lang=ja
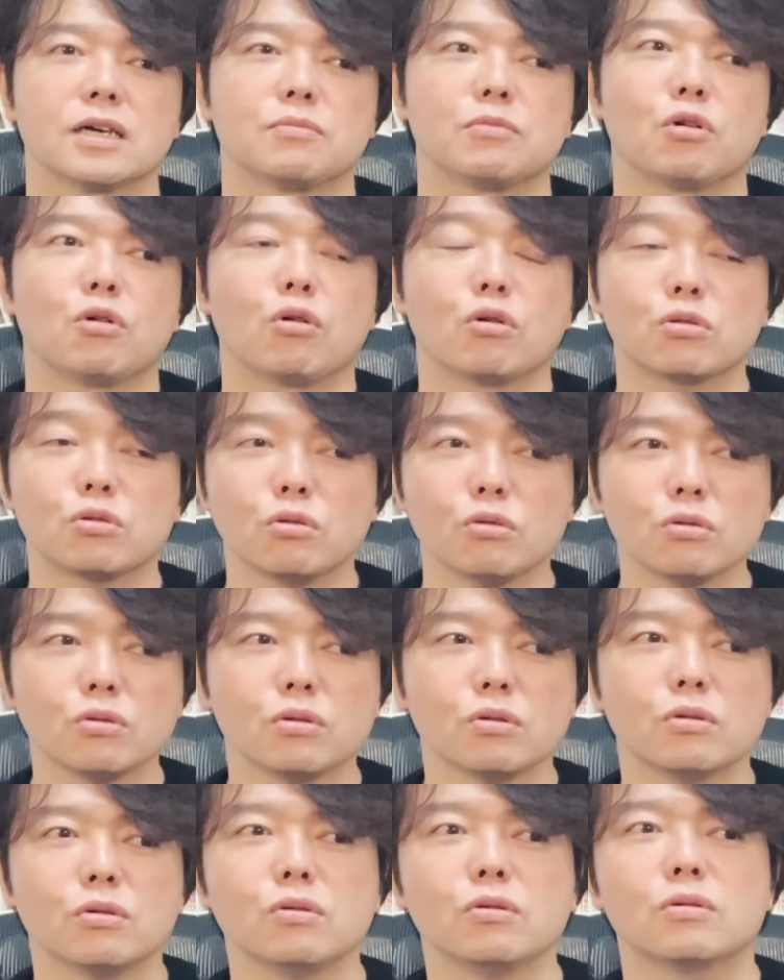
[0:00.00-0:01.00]
もうほと
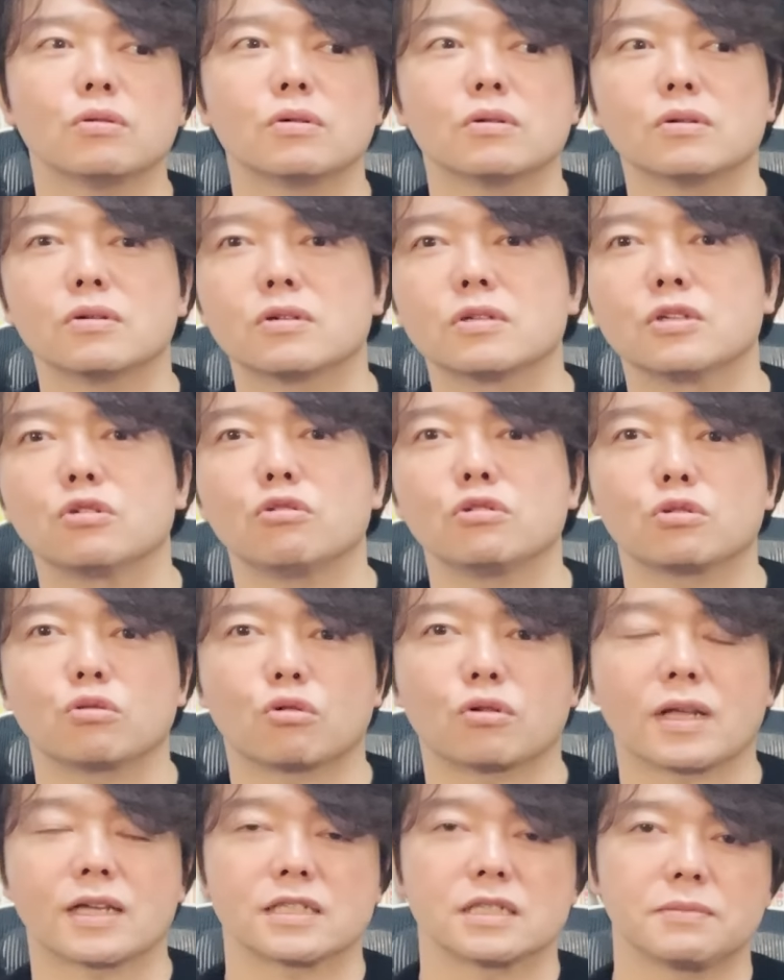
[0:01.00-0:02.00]
んど良い
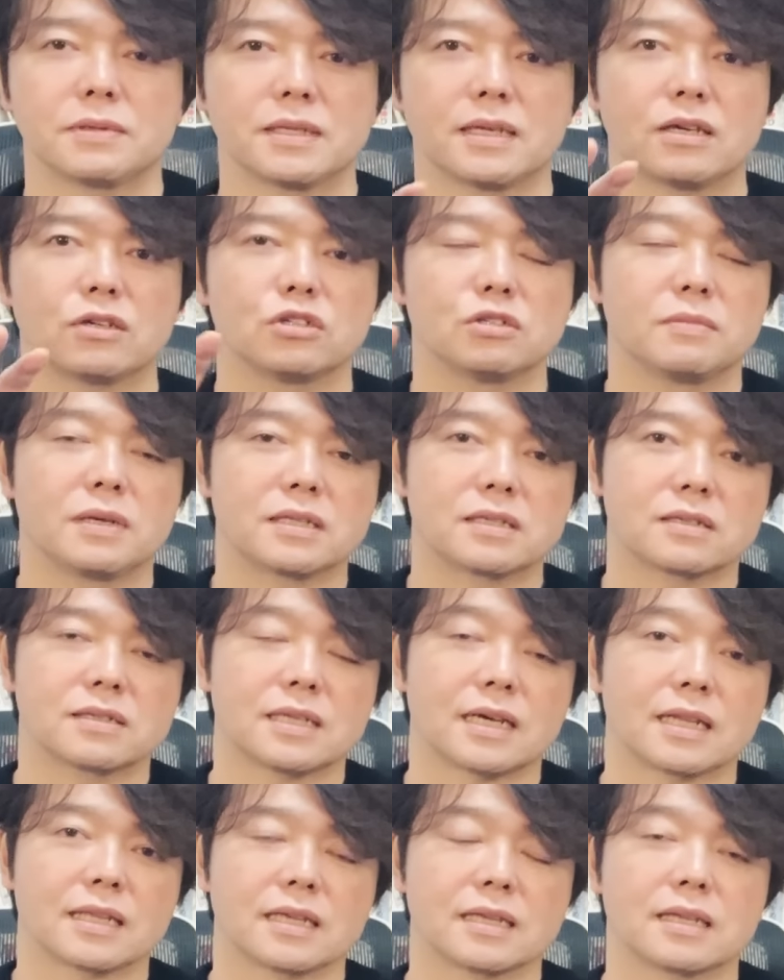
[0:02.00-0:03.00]
ところは全て埋め尽く
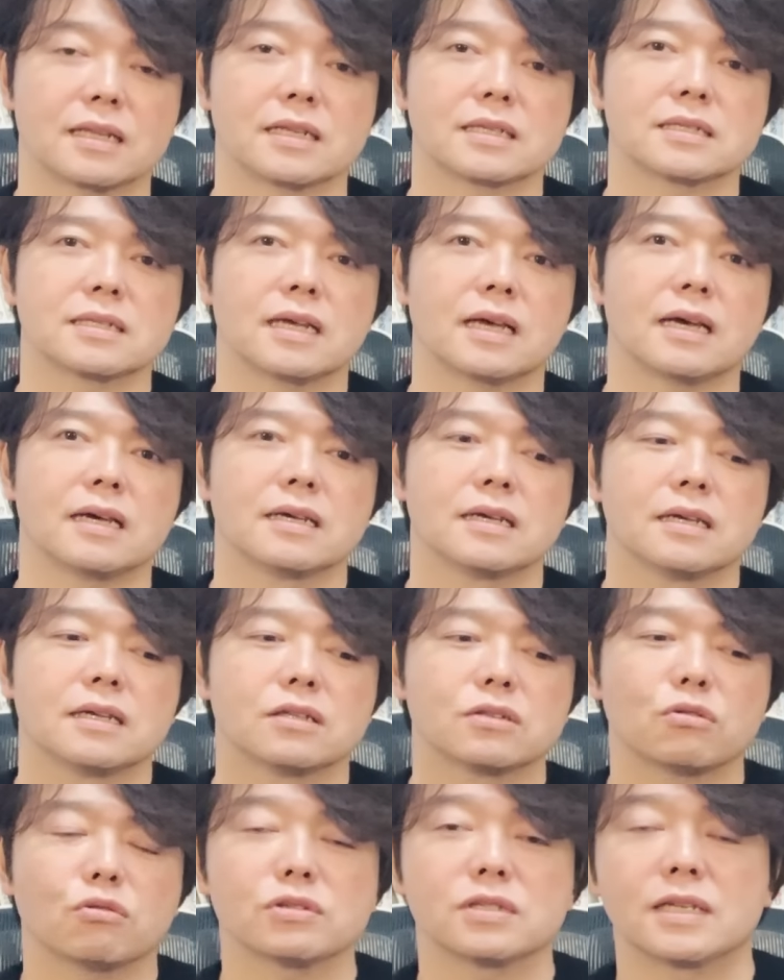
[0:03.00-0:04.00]
されていてですね、
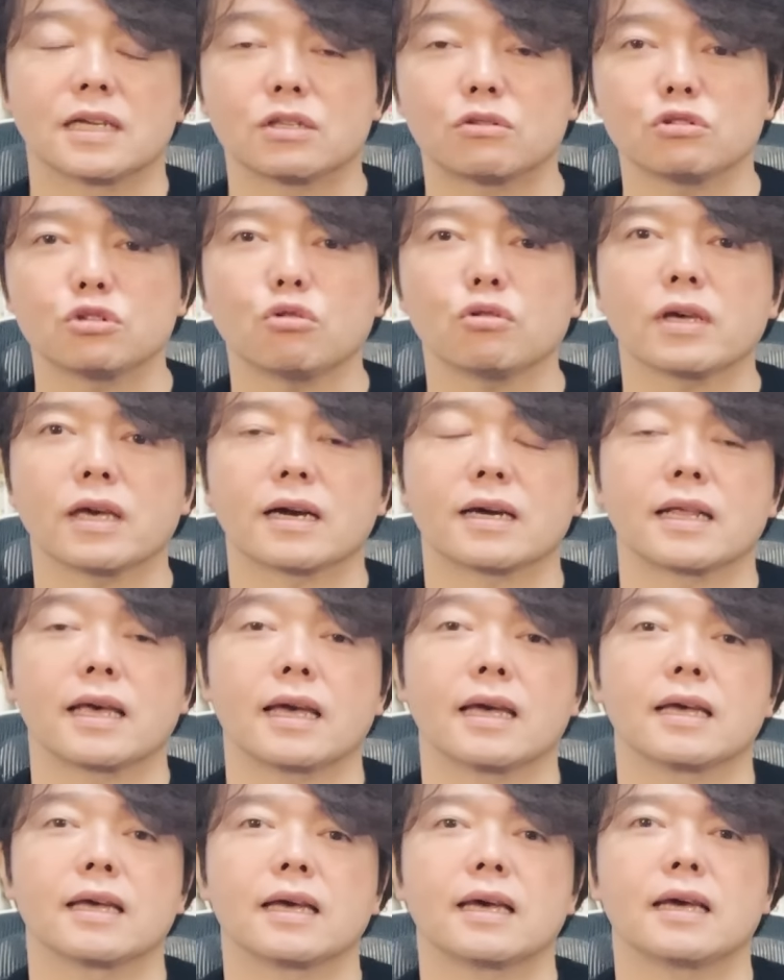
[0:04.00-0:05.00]
当時ネット証券が
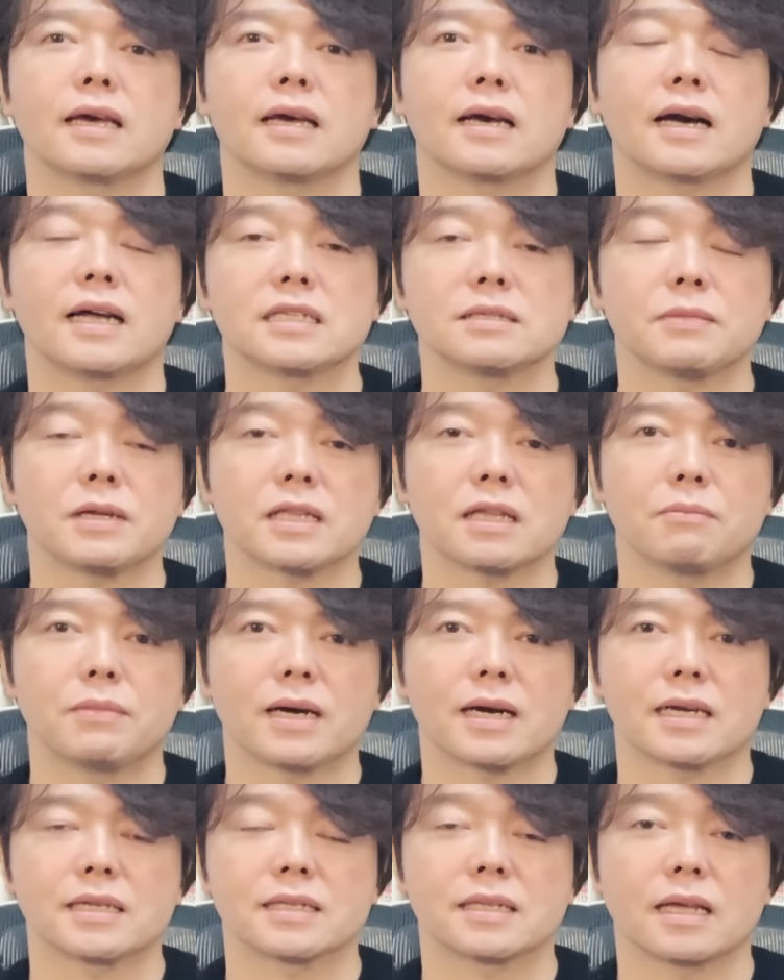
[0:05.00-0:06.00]
ね、えー、始まった
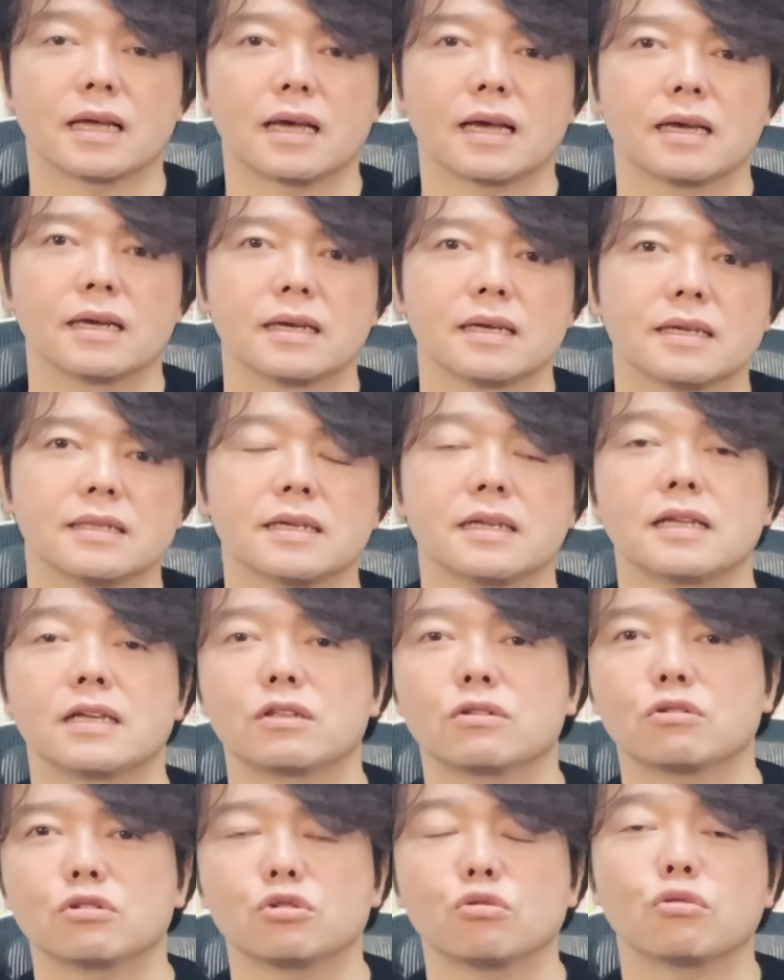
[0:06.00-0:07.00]
ばかりで、で、
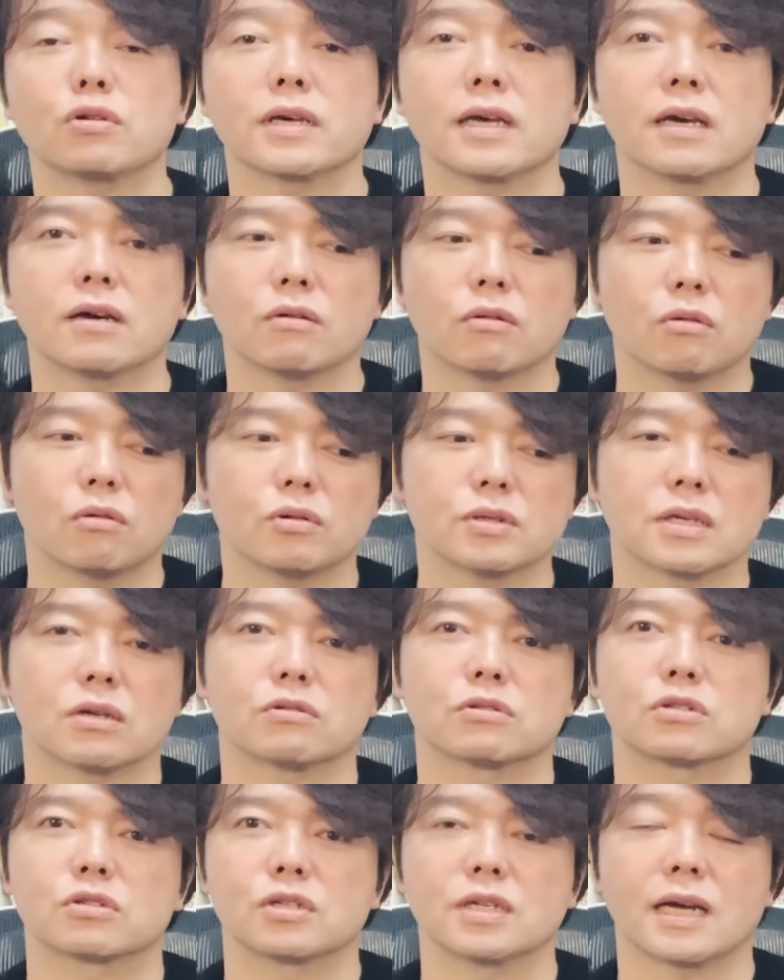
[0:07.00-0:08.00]
ネット証券口座
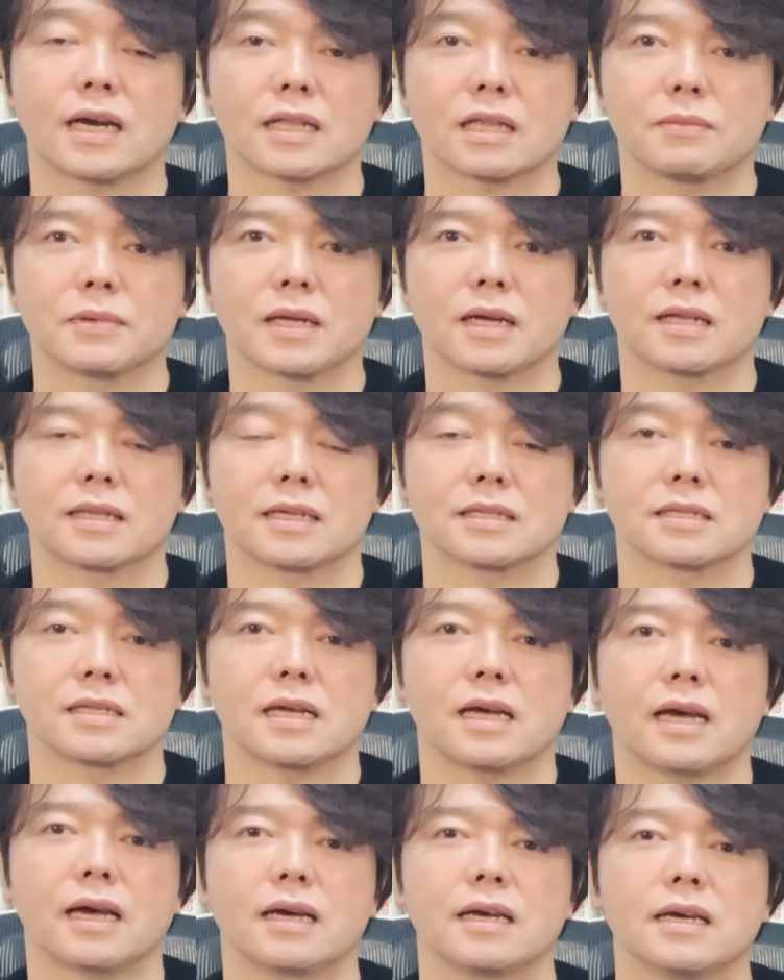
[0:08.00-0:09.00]
の作り方みたいなです
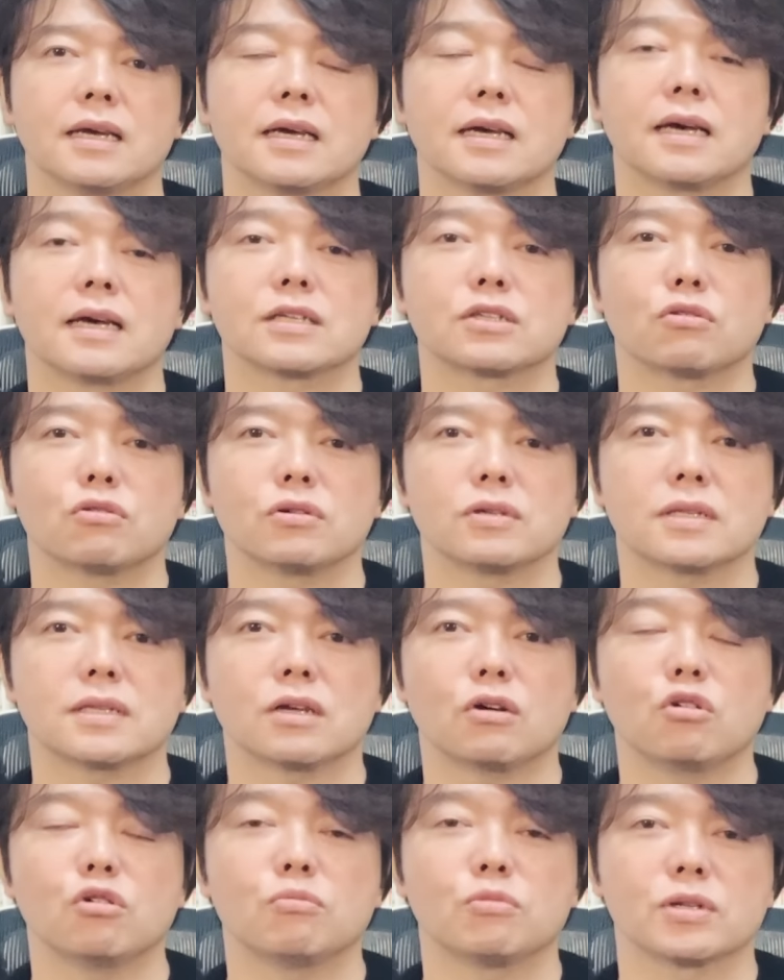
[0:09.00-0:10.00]
ね、えー、そういっ
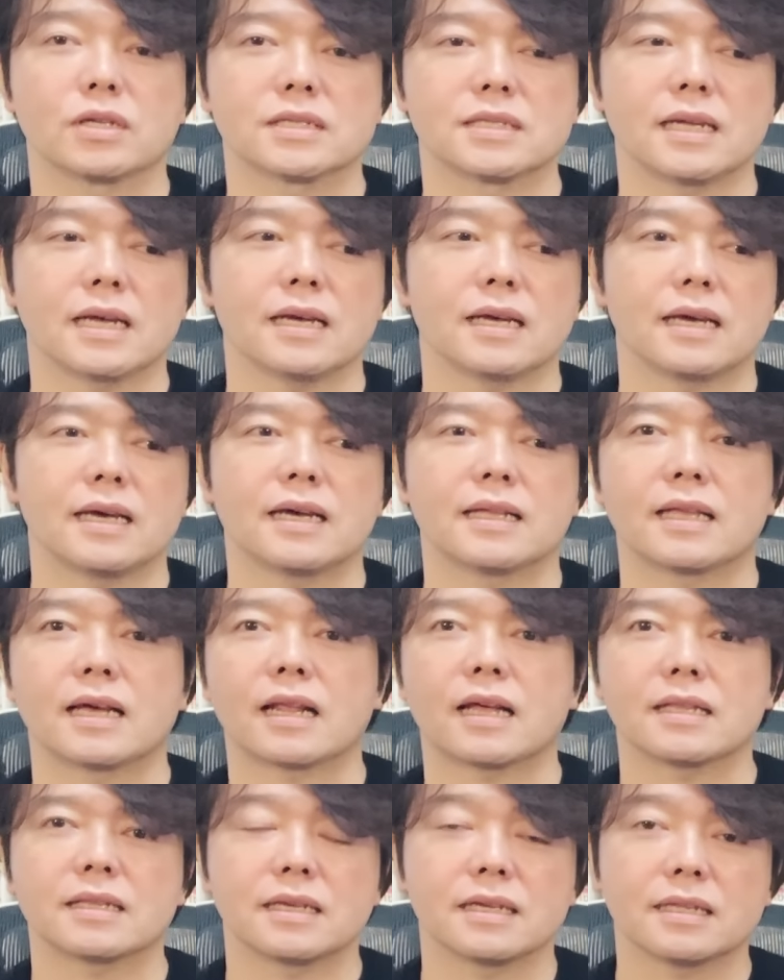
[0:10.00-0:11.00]
た本もですね、えー、
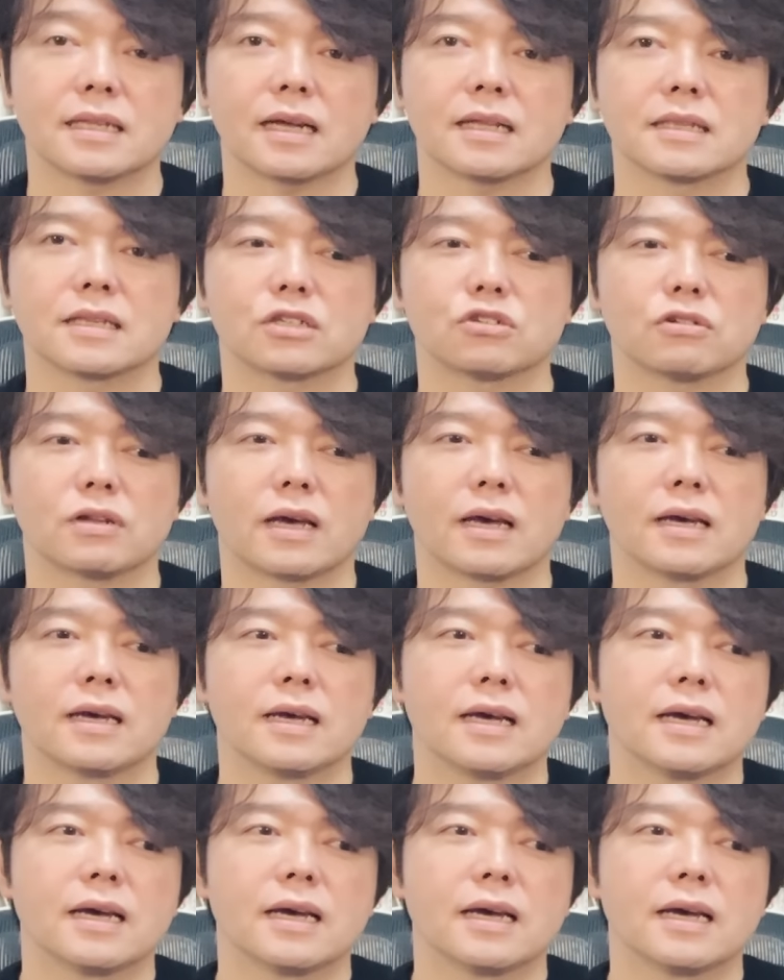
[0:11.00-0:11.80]
並んでいたんですよね。